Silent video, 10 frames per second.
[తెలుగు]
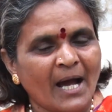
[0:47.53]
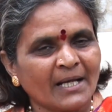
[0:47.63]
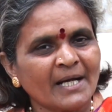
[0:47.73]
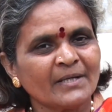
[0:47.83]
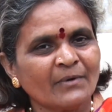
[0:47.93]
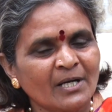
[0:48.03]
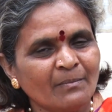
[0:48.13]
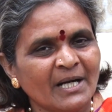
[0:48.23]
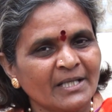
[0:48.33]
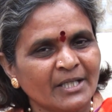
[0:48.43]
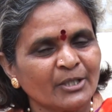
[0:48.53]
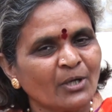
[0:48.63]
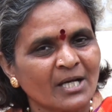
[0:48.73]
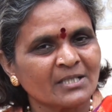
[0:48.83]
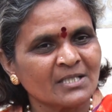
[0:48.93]
అలాంటి వాళ్ళు మళ్ళీ ఏదో
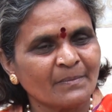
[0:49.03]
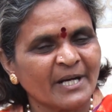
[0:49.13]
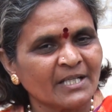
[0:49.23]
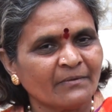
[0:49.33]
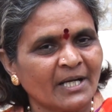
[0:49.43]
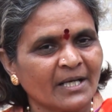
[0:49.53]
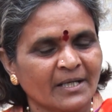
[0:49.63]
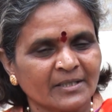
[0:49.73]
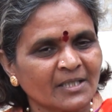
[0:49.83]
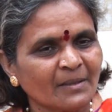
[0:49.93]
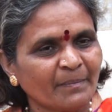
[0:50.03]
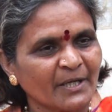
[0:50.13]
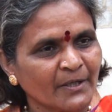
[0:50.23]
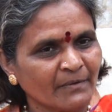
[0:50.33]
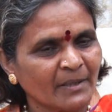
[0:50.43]
ఆశించి బయటకు వెళ్లారు అంతే తప్ప
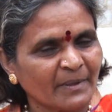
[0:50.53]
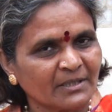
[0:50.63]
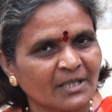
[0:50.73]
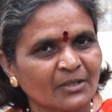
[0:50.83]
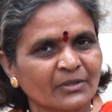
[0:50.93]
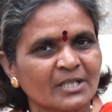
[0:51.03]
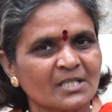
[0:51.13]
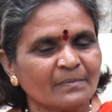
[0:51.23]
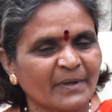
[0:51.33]
రెండు వేల పద్నాలుగు నుంచి